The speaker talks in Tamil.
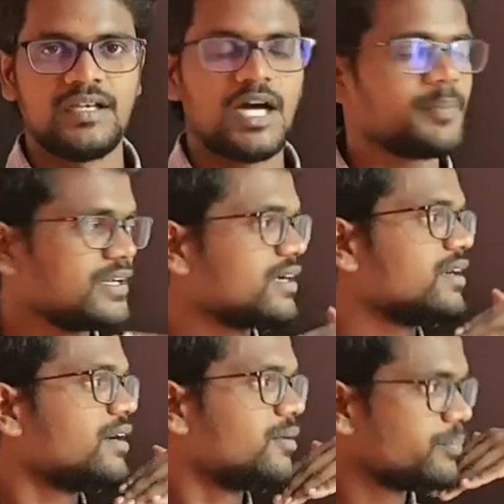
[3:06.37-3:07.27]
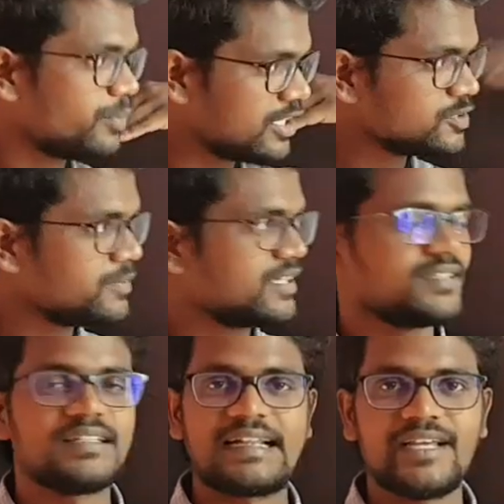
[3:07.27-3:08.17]
அப்போ எனக்கு பாஸ் பண்ணுற
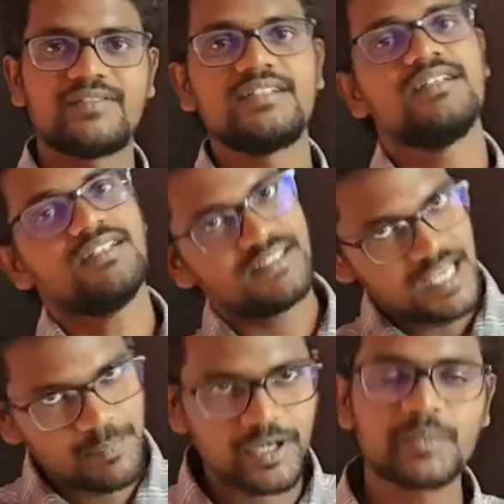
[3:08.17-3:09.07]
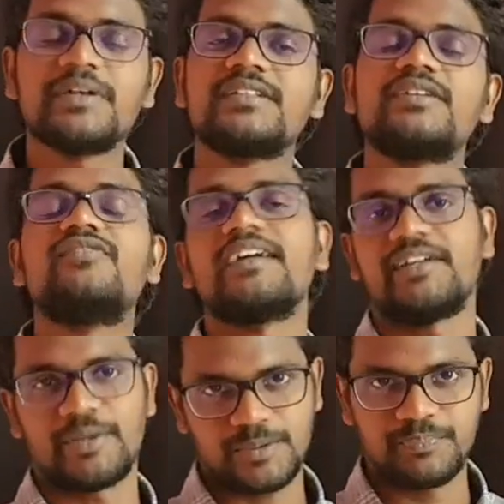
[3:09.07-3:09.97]
அந்த ரே வந்து என் பக்கமே அது ரிஃப்ளெக்ட்
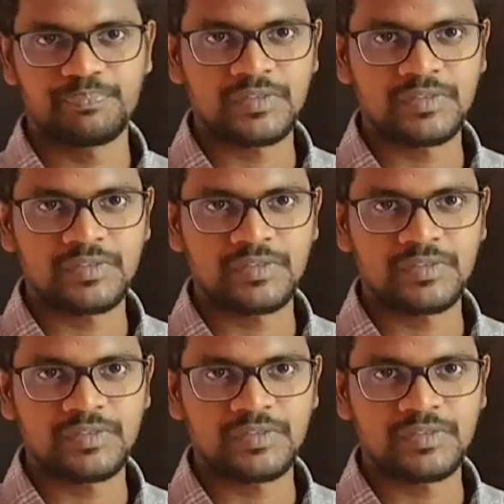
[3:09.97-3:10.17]
ஆகிடும்